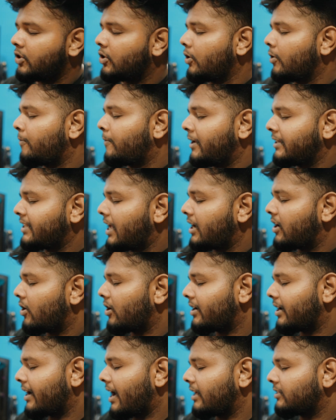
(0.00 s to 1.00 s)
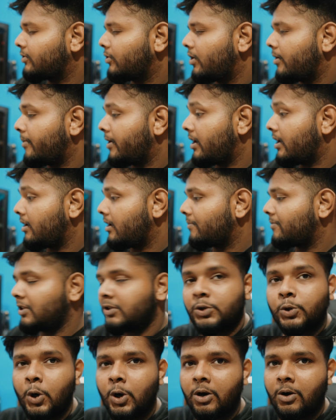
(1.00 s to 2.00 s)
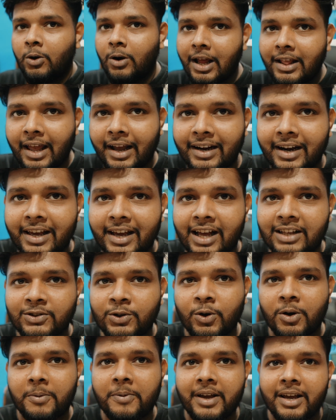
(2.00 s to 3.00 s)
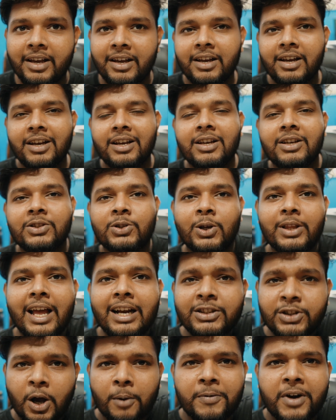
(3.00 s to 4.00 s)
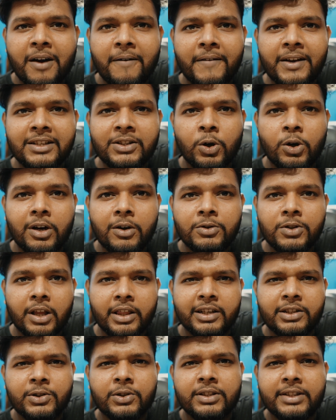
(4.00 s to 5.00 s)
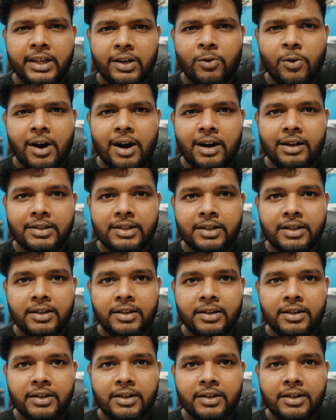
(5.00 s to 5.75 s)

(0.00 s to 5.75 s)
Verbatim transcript: তো ফেস আনলকটা কাজ করবে না আপনার চোখ খোলা থাকলেই কাজ করবে সো দ্যাট সফটওয়্যার বেস হলেও যথেষ্ট সিকিউর আছে